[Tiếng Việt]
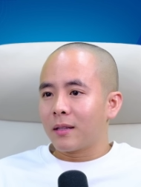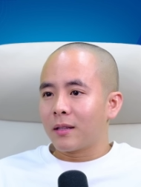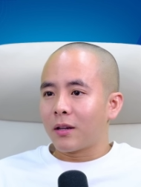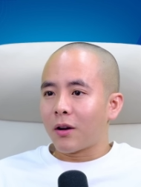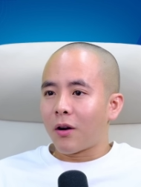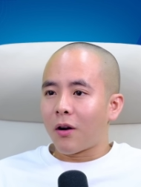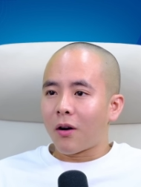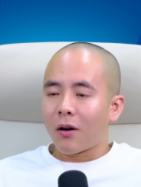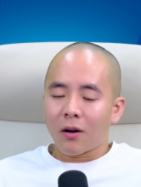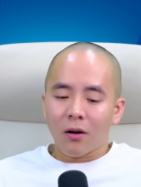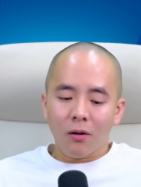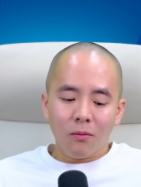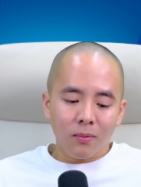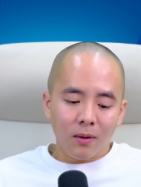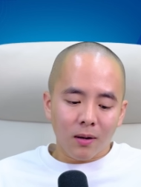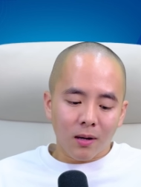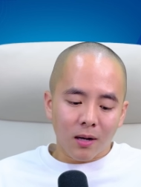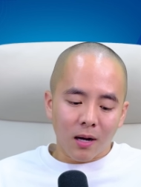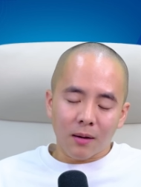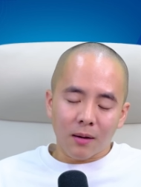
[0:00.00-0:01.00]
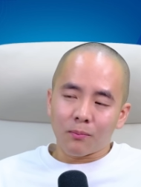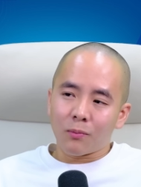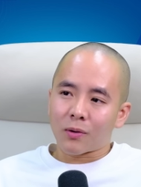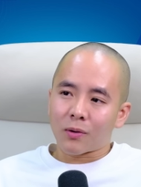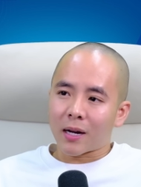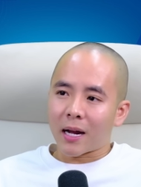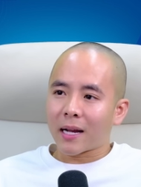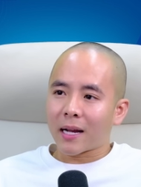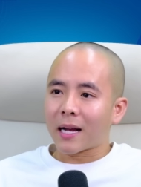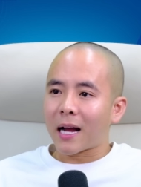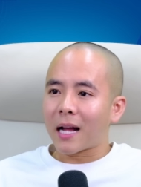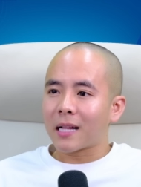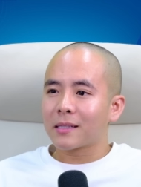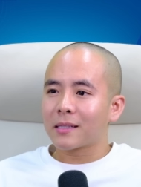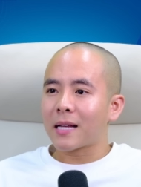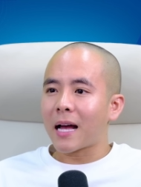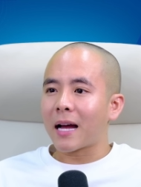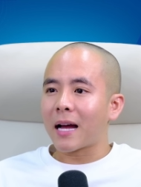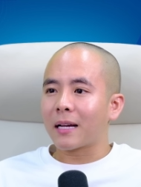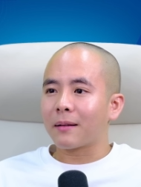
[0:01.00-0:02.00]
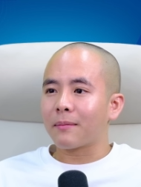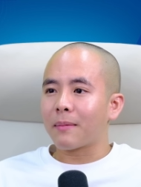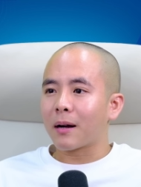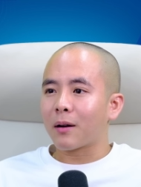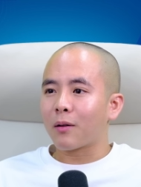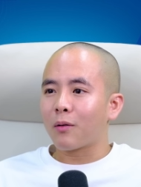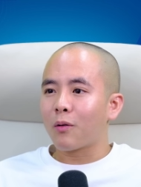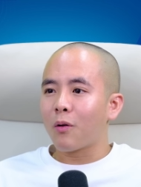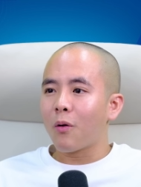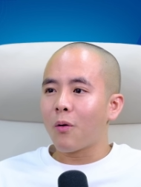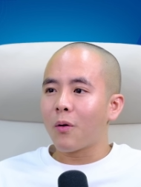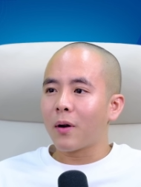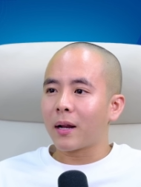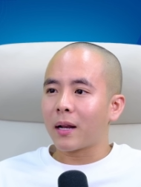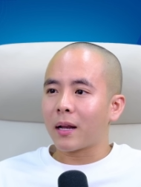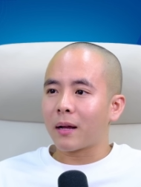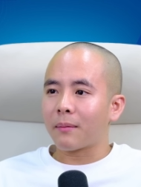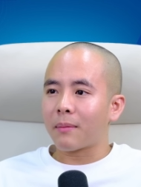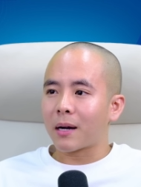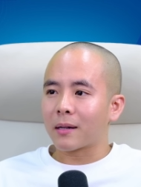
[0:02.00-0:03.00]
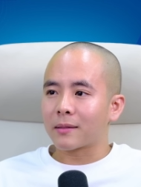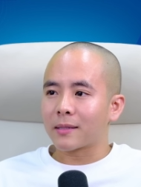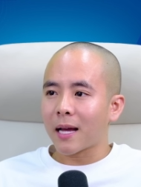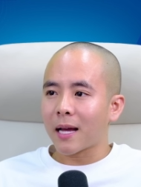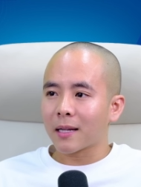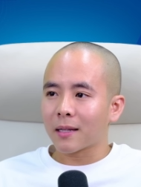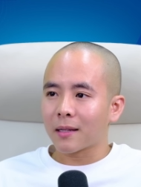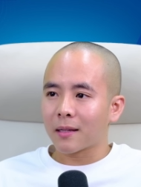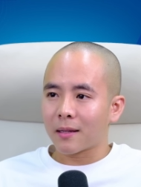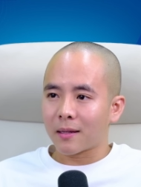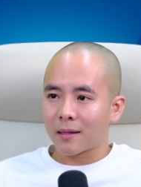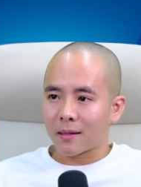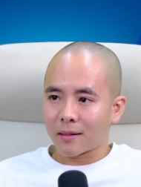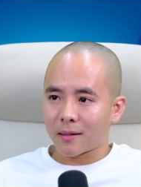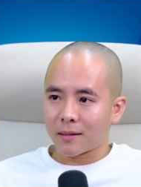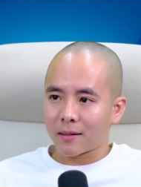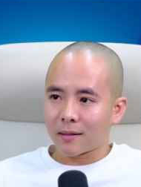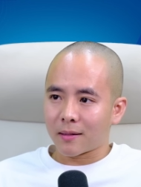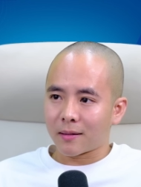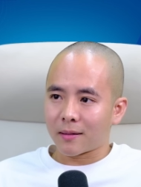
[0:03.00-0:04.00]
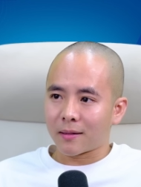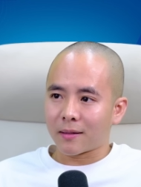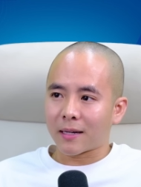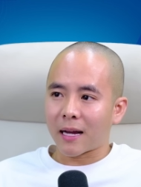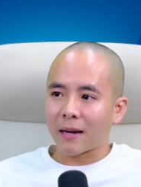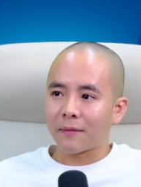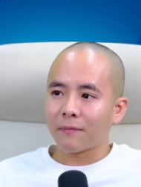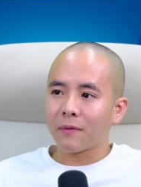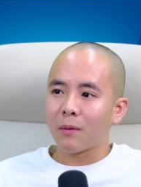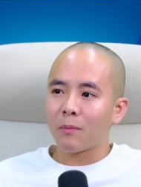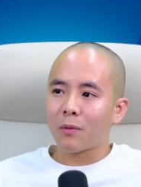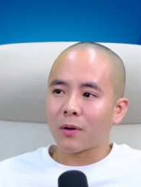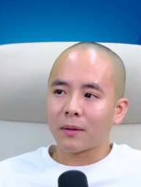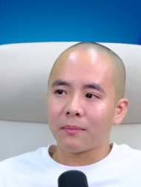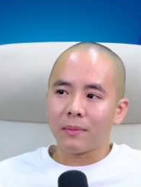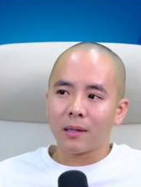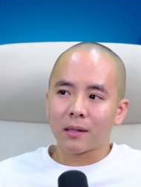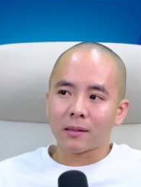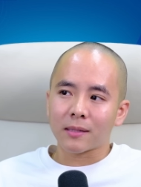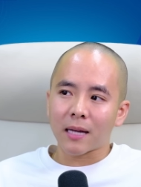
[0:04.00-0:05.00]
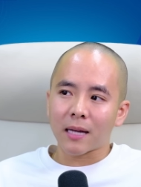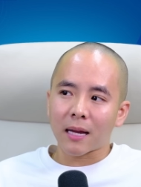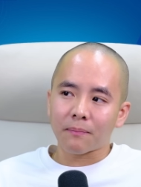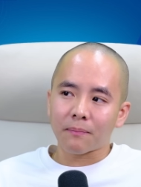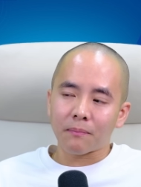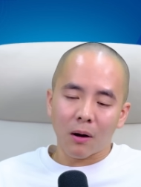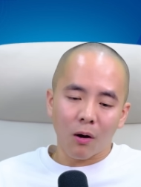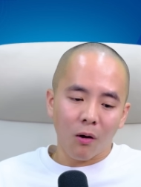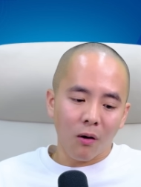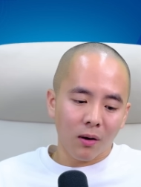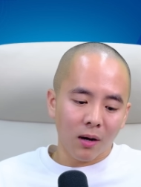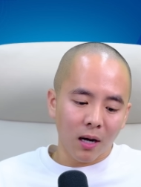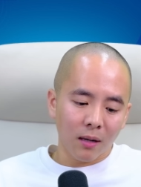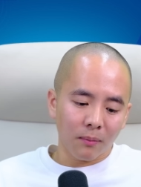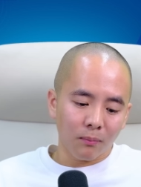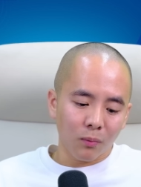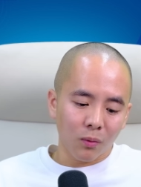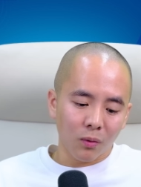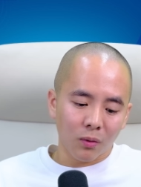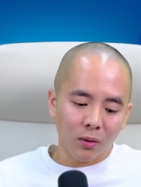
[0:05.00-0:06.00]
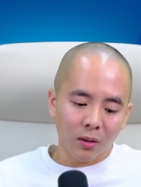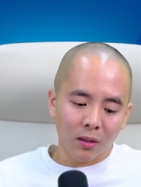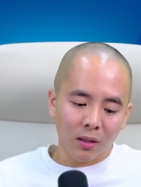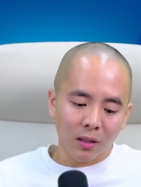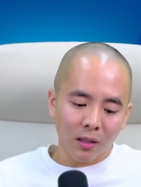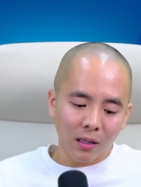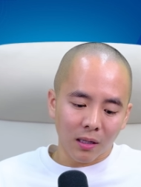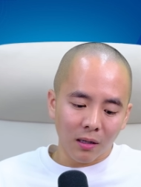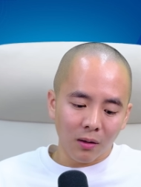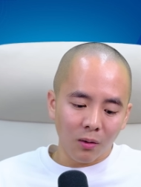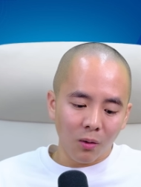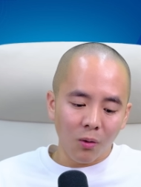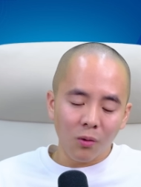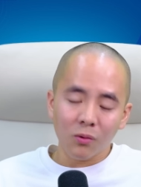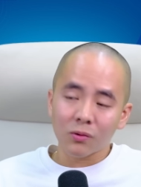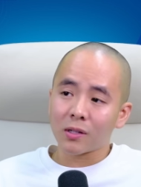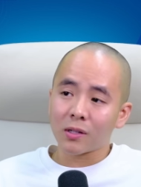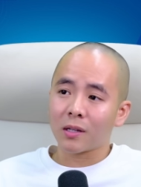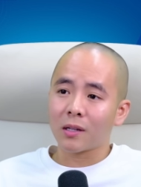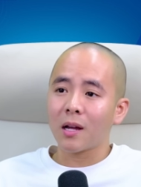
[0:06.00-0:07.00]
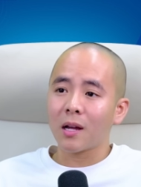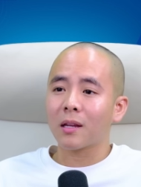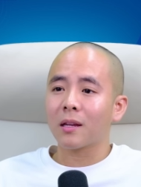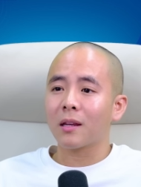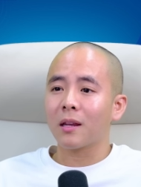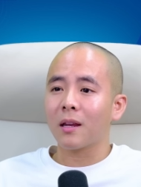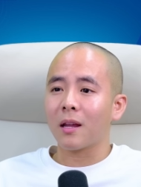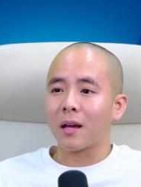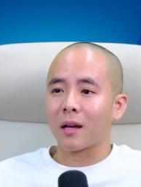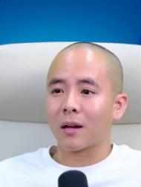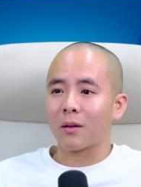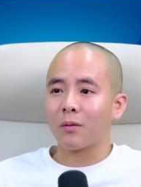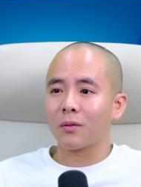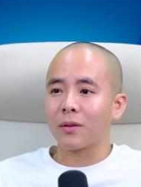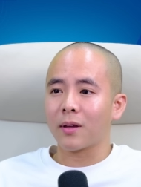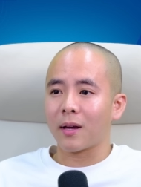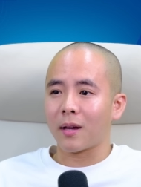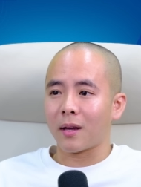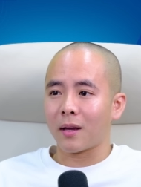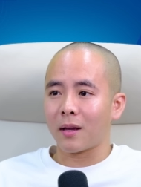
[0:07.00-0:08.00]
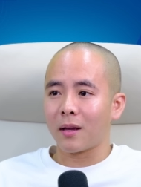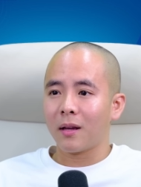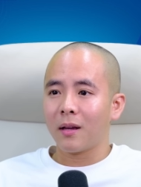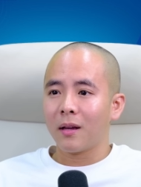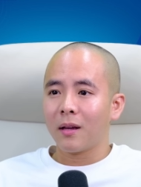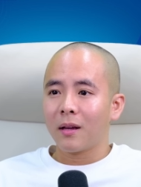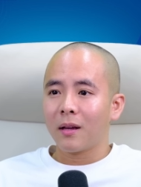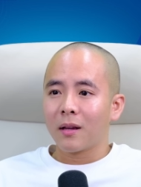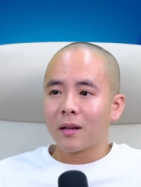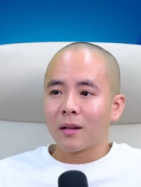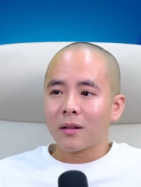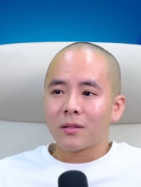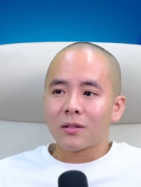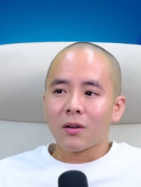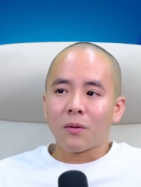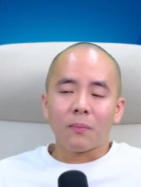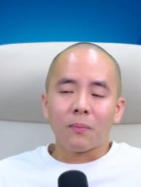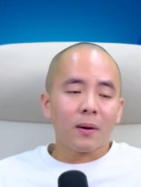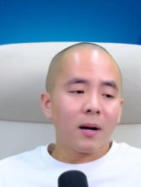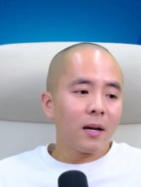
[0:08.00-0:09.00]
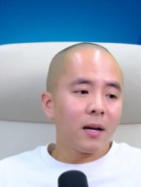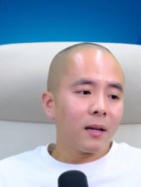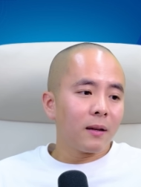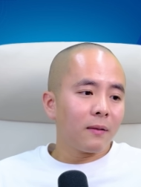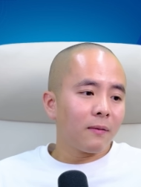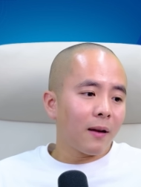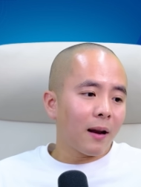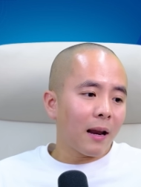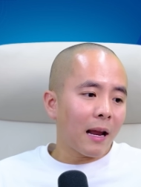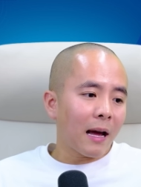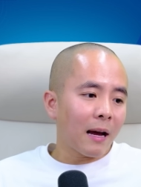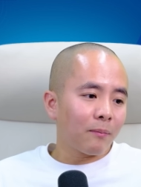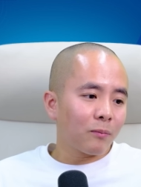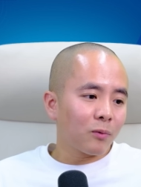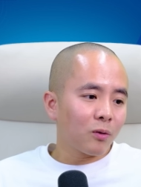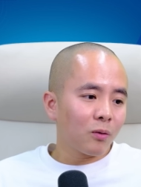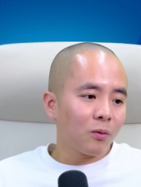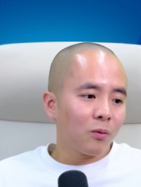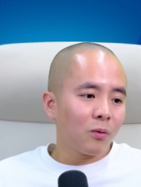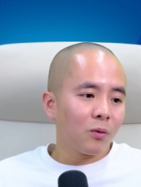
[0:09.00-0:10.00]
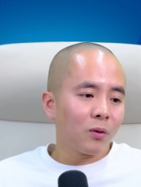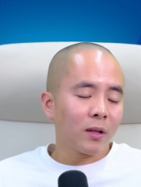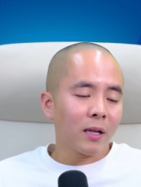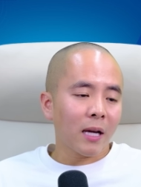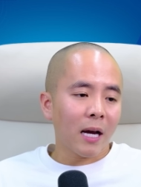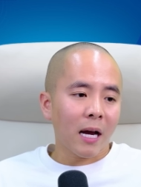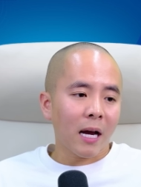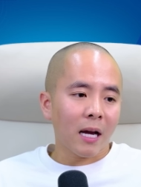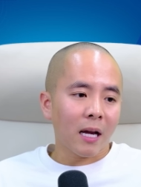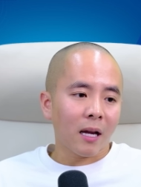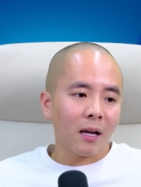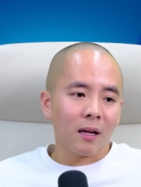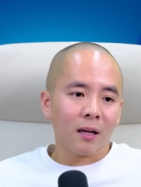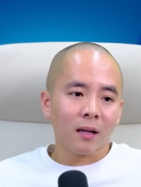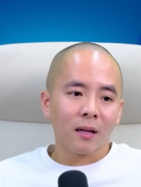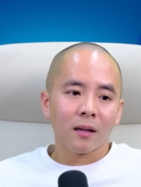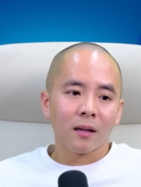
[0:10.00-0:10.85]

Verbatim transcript: thì họ không cần một cái cán dài bằng gỗ hay là bằng sắt gắn vào một cái miếng sắt mà họ cần một cái lỗ dưới đất để có thể trồng cây và làm cho ngôi nhà